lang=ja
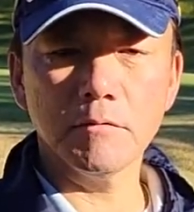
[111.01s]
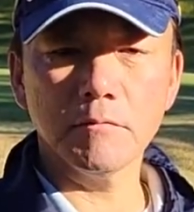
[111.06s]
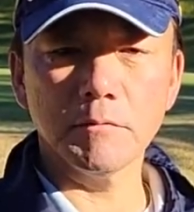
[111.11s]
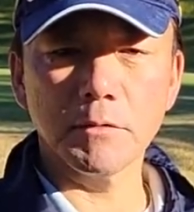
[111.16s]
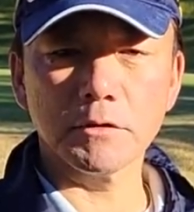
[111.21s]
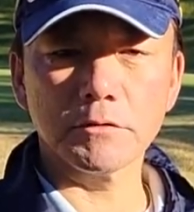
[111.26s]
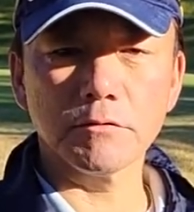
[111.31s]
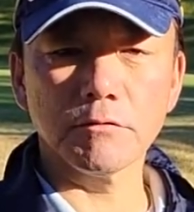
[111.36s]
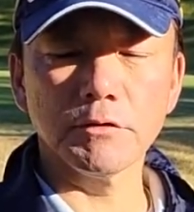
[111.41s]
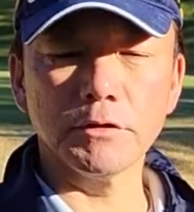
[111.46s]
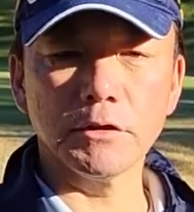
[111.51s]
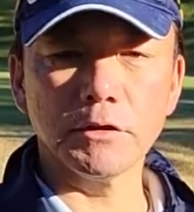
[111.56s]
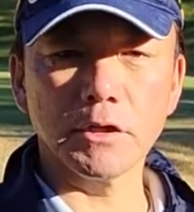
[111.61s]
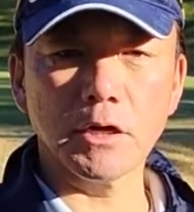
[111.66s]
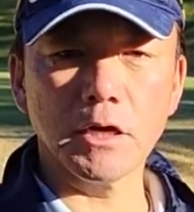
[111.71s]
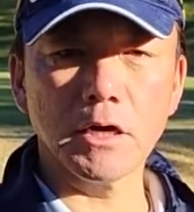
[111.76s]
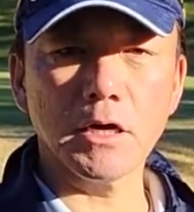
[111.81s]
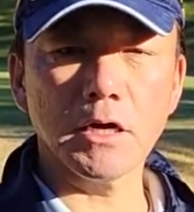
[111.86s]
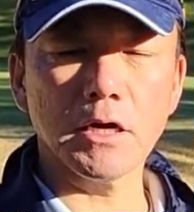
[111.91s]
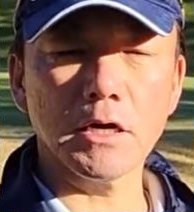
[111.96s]
まあ、そういっ
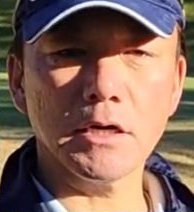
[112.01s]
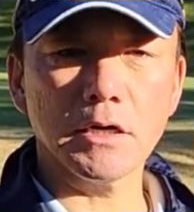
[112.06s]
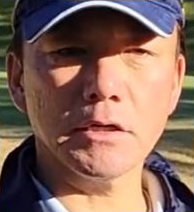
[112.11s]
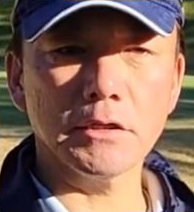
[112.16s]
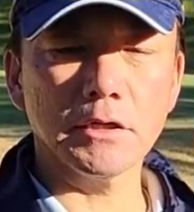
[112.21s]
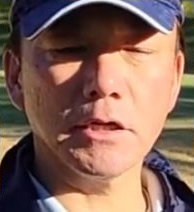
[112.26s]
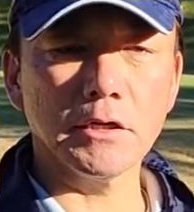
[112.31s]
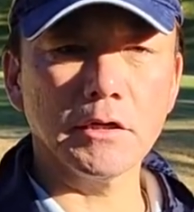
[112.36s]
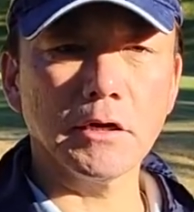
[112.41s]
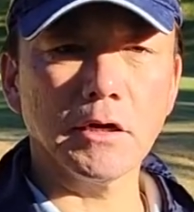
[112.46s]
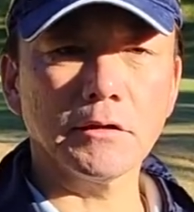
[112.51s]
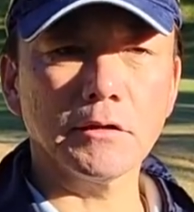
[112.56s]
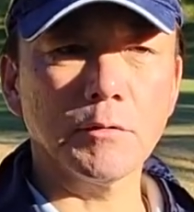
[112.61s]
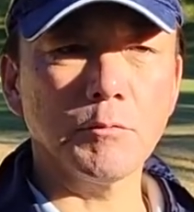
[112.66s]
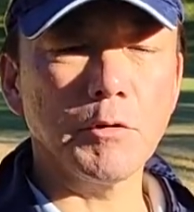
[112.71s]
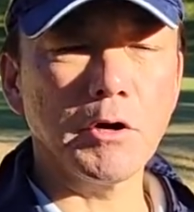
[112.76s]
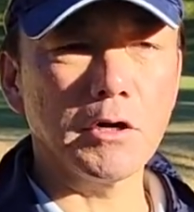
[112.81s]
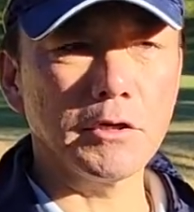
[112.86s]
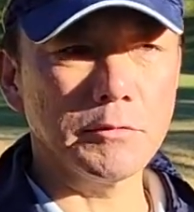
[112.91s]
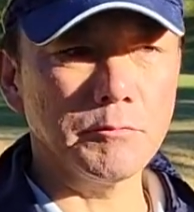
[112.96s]
たやり方
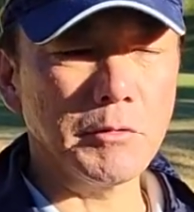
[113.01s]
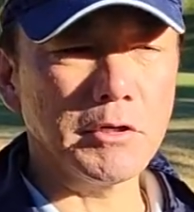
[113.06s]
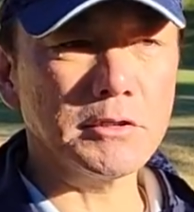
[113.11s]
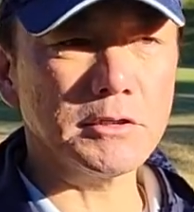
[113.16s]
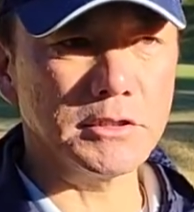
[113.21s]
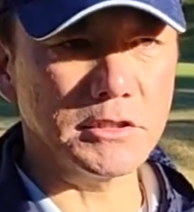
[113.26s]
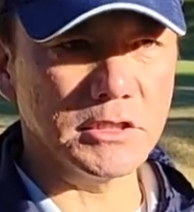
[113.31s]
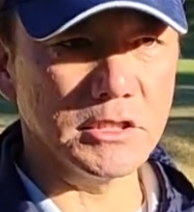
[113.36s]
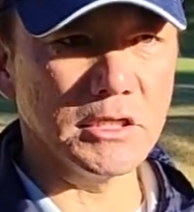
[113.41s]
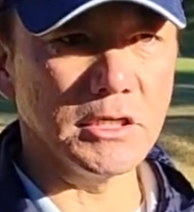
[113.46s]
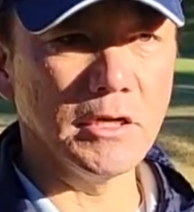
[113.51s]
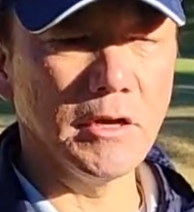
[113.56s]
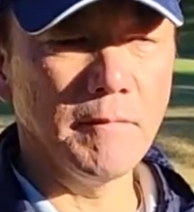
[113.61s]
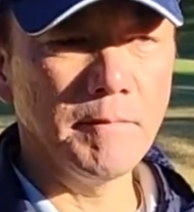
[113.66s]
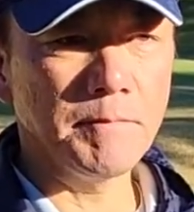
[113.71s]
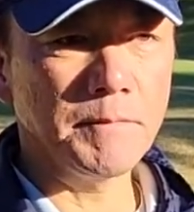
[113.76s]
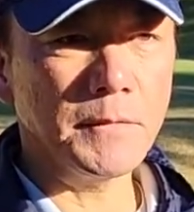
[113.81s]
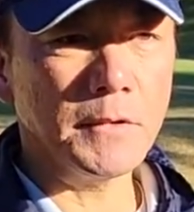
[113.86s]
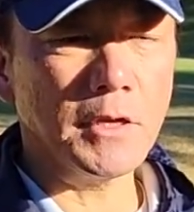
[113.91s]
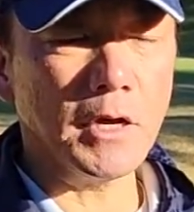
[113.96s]
もありますし
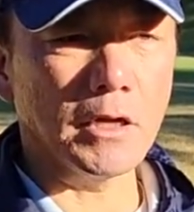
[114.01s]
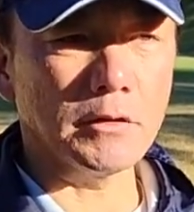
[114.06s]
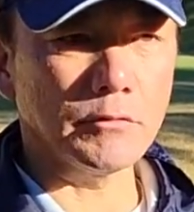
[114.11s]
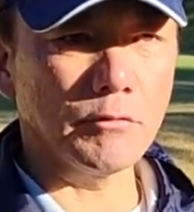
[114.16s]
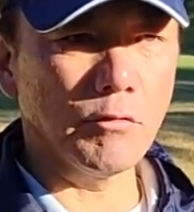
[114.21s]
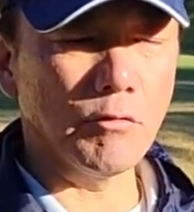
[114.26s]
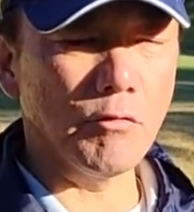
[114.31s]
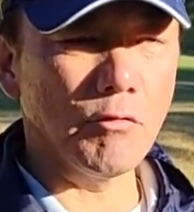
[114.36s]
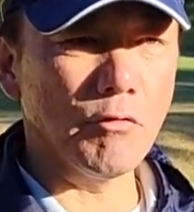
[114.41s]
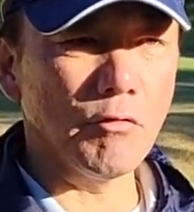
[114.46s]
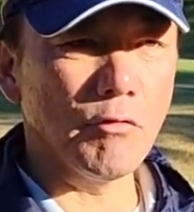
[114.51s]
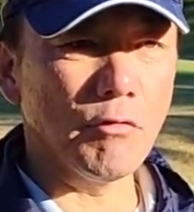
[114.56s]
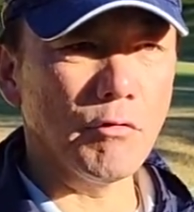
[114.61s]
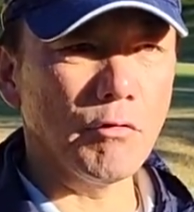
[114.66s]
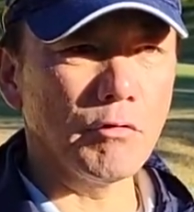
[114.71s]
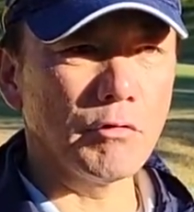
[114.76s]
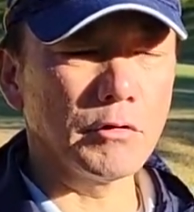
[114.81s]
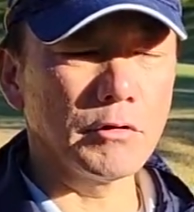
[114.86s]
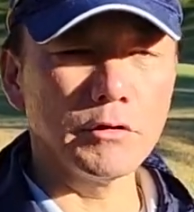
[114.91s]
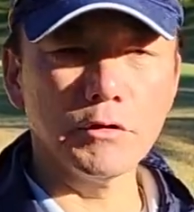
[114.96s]
あと
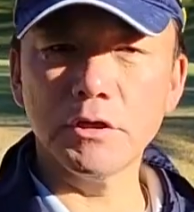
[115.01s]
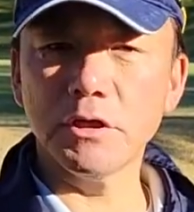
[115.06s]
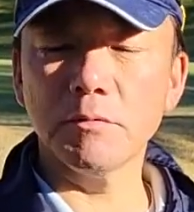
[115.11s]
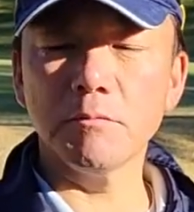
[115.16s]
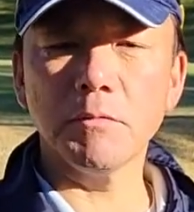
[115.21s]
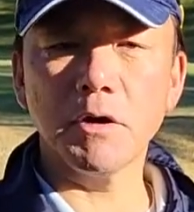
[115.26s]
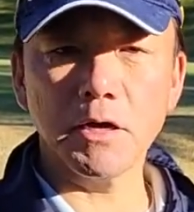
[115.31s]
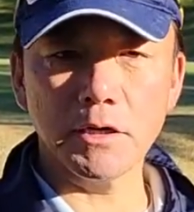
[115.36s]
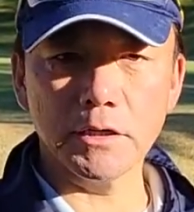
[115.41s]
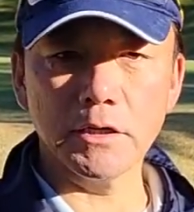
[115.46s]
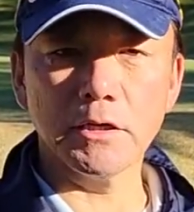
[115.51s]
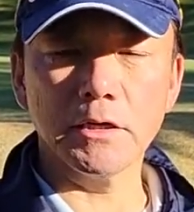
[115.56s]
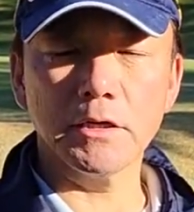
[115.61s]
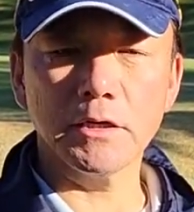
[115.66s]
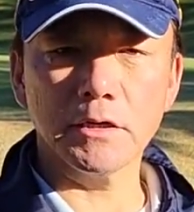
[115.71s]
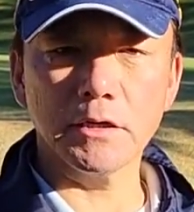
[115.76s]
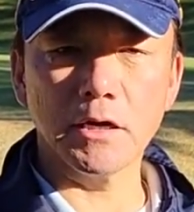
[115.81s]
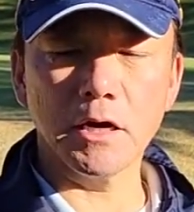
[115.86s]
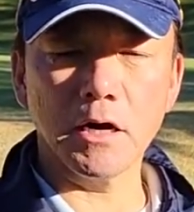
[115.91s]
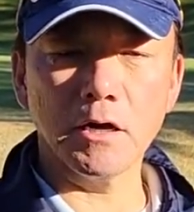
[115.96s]
グリーン周り
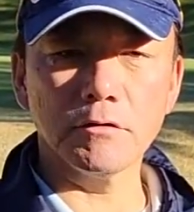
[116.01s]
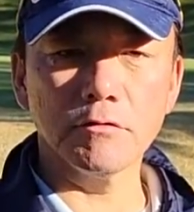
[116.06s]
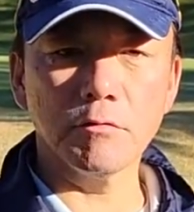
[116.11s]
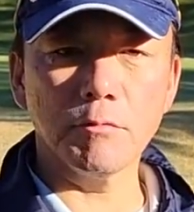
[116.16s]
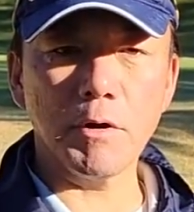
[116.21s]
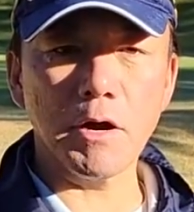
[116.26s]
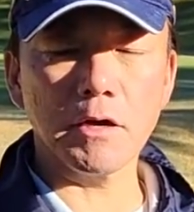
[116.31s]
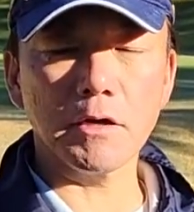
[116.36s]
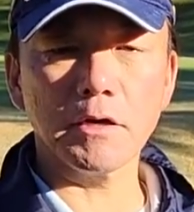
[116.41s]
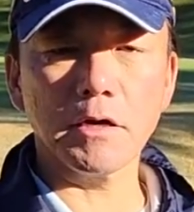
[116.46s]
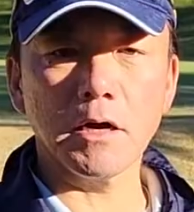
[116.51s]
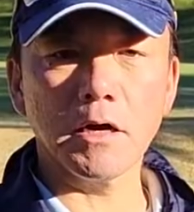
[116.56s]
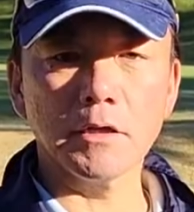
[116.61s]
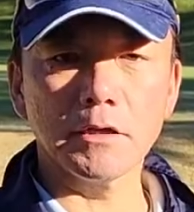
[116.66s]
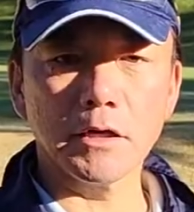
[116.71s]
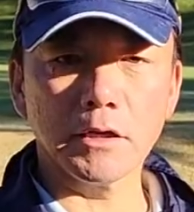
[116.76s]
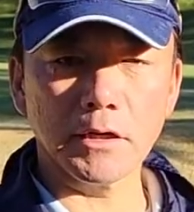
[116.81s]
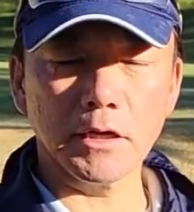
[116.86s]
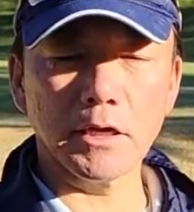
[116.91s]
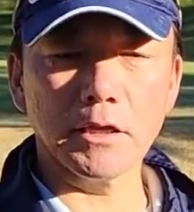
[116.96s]
ガードバンカー
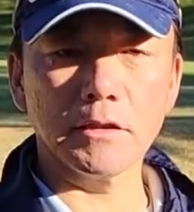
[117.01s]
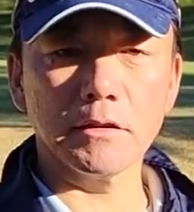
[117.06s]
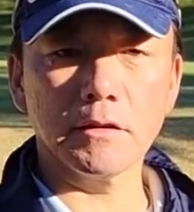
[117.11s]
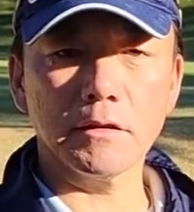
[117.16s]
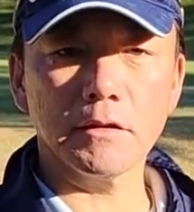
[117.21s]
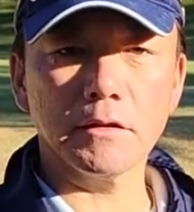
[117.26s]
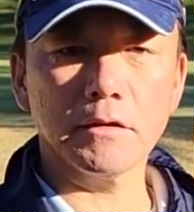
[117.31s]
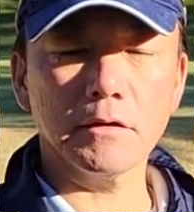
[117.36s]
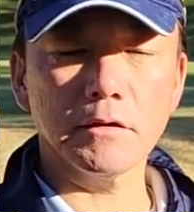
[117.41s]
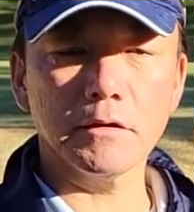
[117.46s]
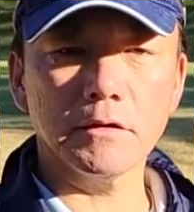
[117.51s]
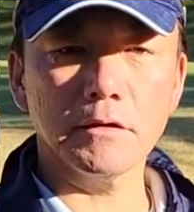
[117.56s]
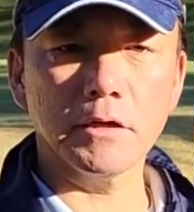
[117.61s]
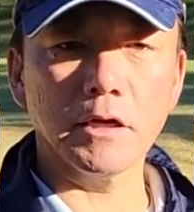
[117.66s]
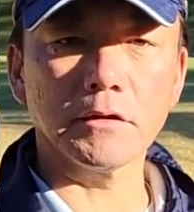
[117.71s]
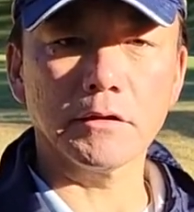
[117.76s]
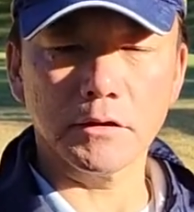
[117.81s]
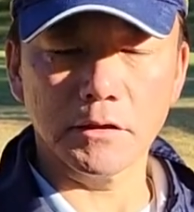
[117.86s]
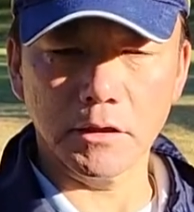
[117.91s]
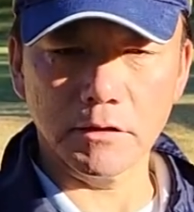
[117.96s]
だけ
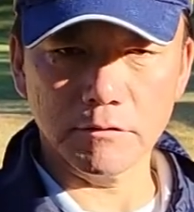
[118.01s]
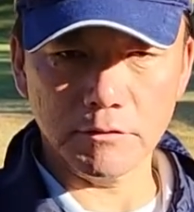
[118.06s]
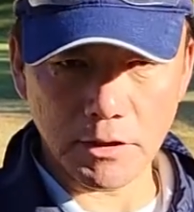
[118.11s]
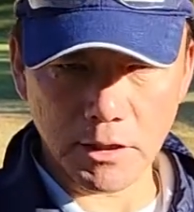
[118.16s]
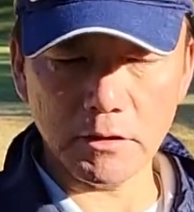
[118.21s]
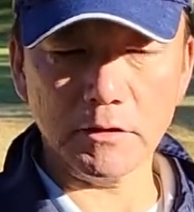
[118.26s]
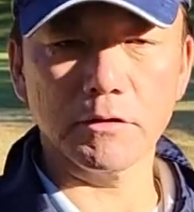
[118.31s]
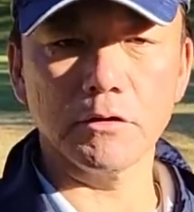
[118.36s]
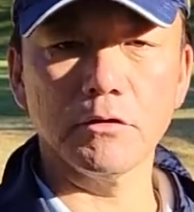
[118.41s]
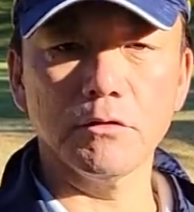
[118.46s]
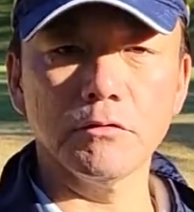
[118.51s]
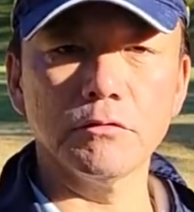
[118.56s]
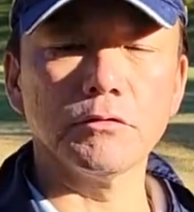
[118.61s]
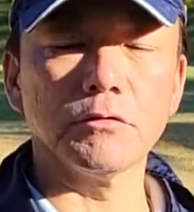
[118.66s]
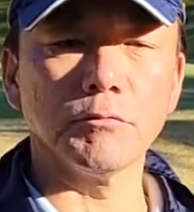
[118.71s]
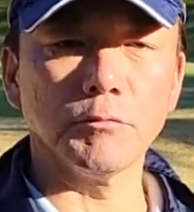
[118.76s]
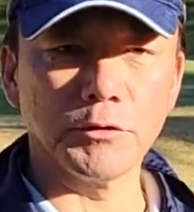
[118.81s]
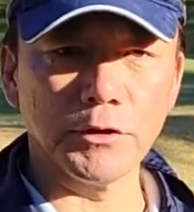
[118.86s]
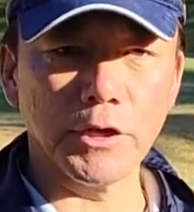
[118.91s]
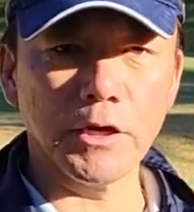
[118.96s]
やってくれっていう
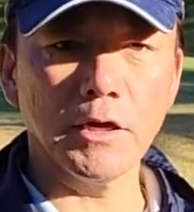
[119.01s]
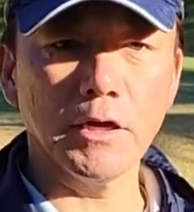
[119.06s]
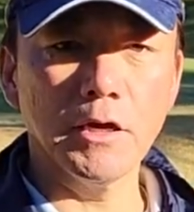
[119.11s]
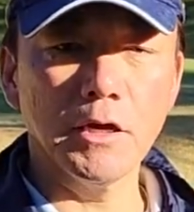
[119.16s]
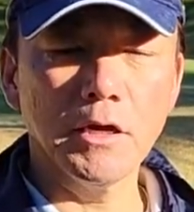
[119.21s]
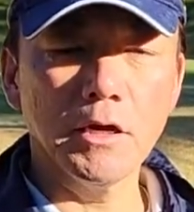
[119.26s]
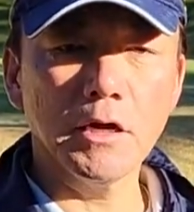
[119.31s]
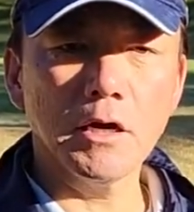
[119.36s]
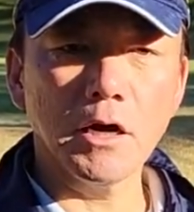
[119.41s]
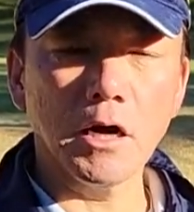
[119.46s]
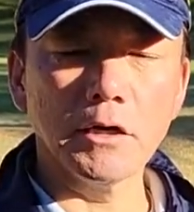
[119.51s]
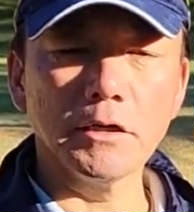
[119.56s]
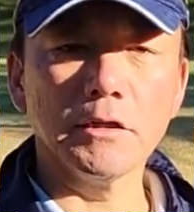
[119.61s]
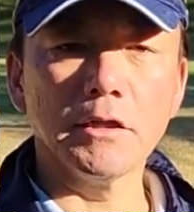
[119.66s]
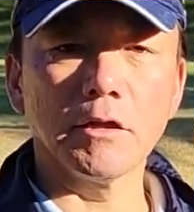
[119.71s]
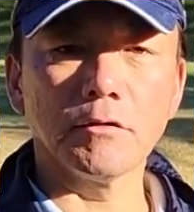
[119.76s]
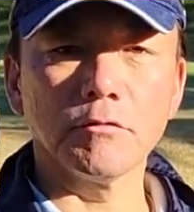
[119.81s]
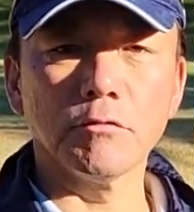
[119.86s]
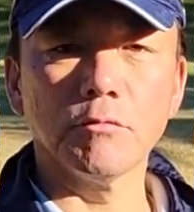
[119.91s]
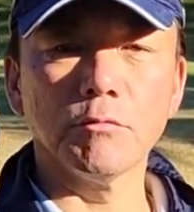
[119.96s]
あり
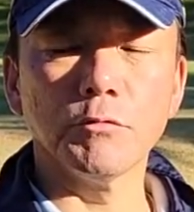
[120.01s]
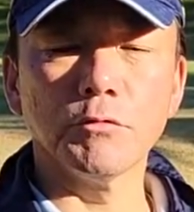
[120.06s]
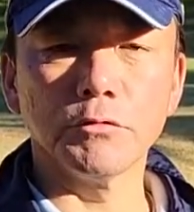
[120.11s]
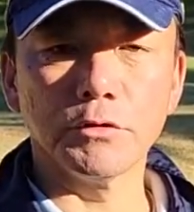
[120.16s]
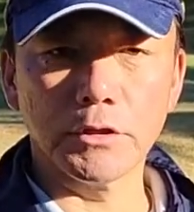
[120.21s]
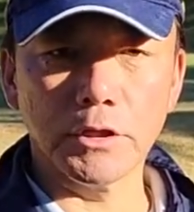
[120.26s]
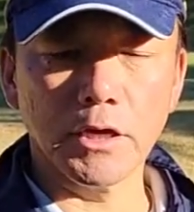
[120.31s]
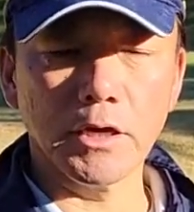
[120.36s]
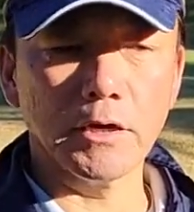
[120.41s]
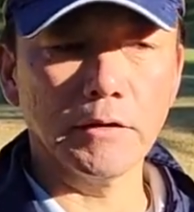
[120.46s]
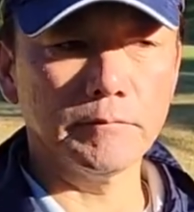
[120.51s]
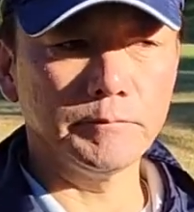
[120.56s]
だと思うんで、